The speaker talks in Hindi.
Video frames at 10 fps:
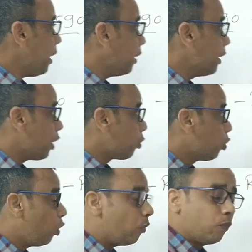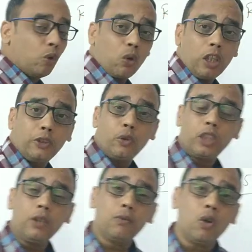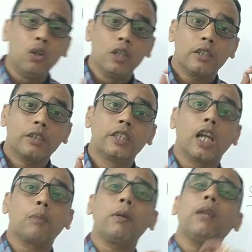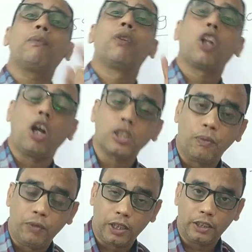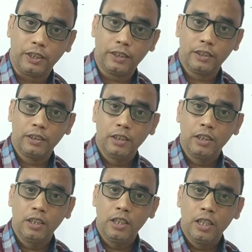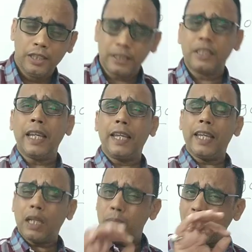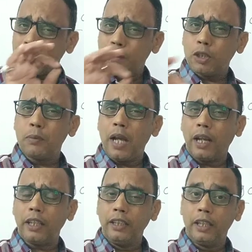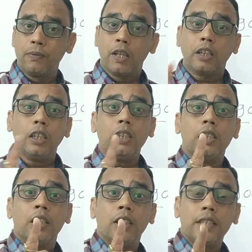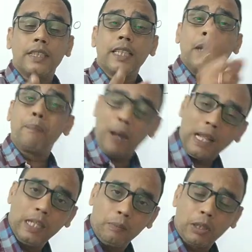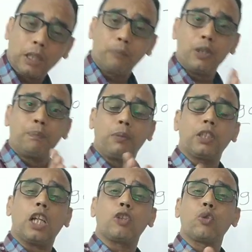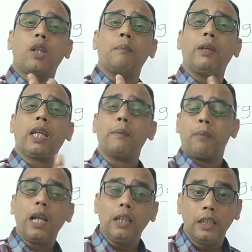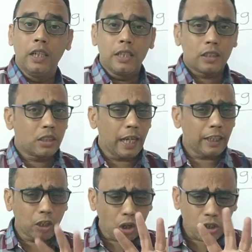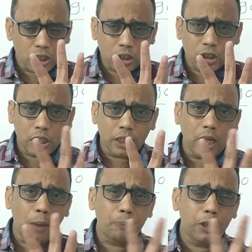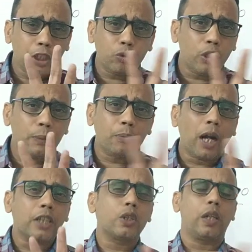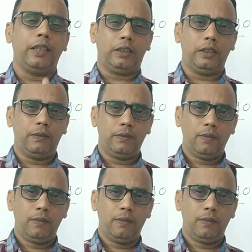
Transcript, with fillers: में ये रुडोल्फ गोकल जो थे वो जर्मन फिलोसोफर थे इससे एक बात समझ में आ रही है कि इसके पहले मतलब कि 1590 के पहले साइकोलॉजी की अपनी कोई ब्रांच नहीं थी